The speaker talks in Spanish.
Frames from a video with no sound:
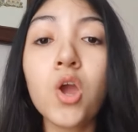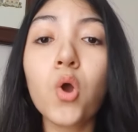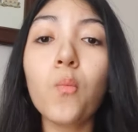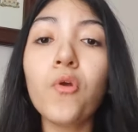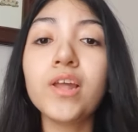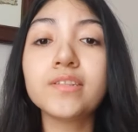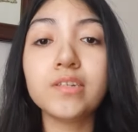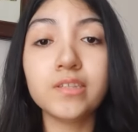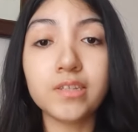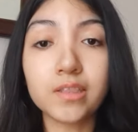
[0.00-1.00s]
como las
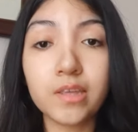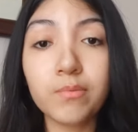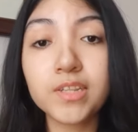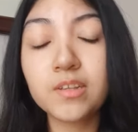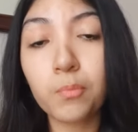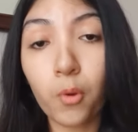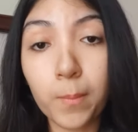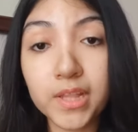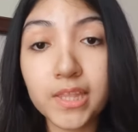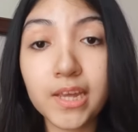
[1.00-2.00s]
iniciativas
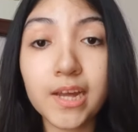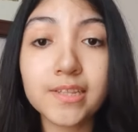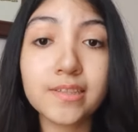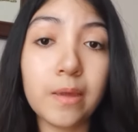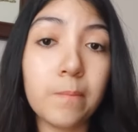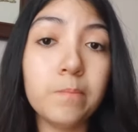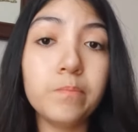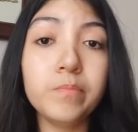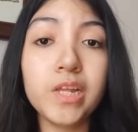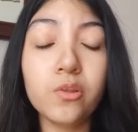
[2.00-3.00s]
diplomáticas de
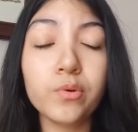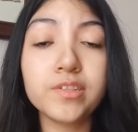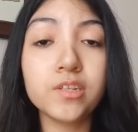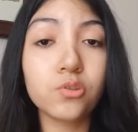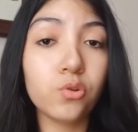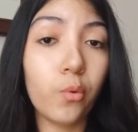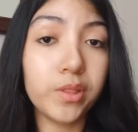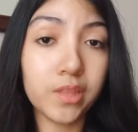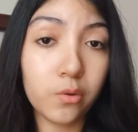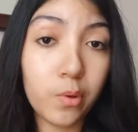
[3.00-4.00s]

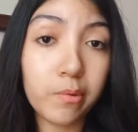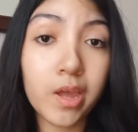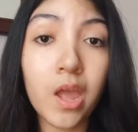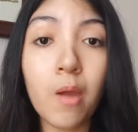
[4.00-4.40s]
1999